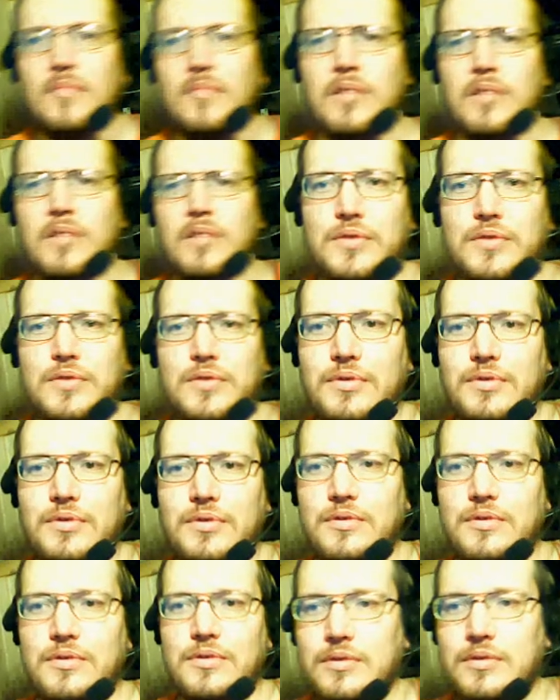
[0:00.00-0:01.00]
а, по
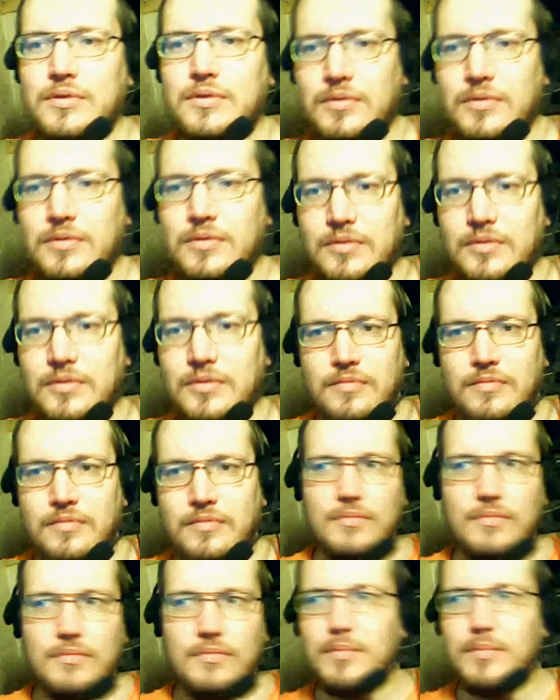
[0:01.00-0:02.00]
сути, здесь
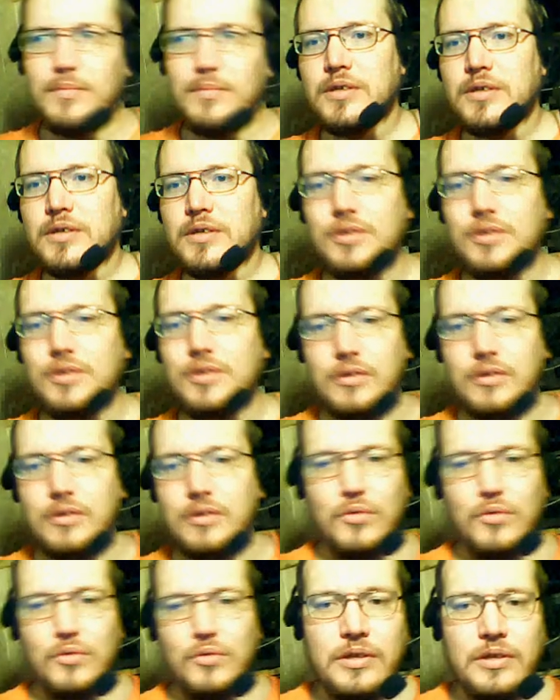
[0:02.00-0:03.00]
практически
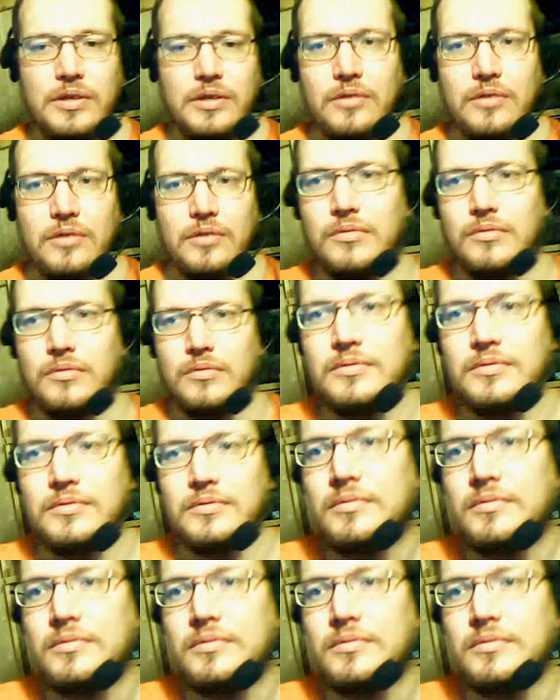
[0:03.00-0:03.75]
кода нету.